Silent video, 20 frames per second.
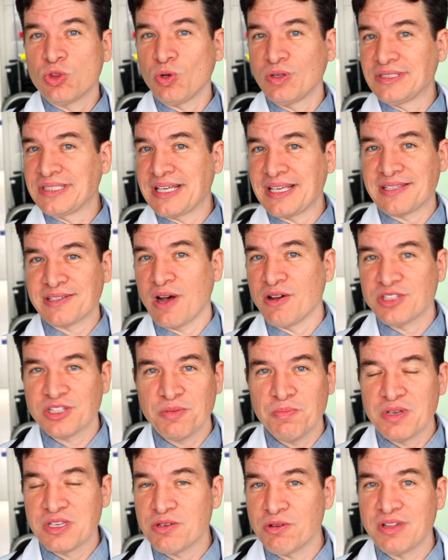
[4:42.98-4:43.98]
todas as causas que
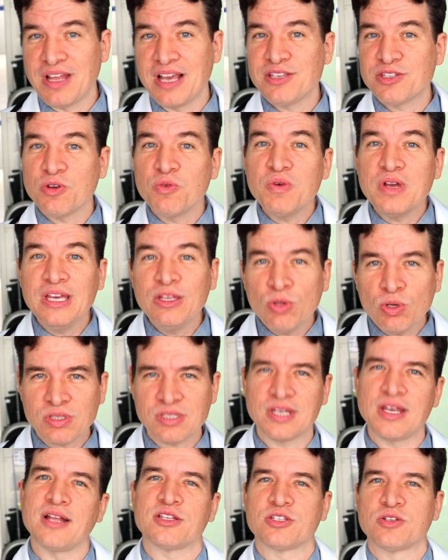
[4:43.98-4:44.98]
mencionei são
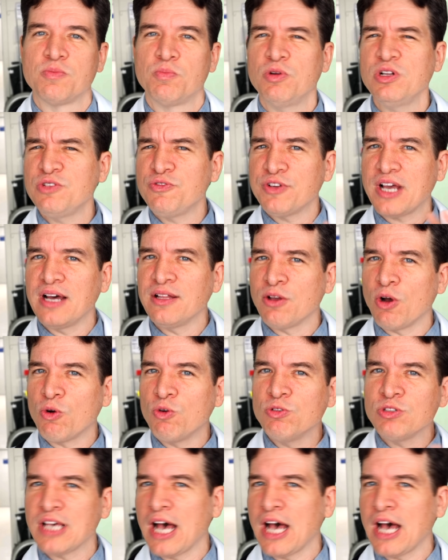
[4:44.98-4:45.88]
inocentes. Modificando alguns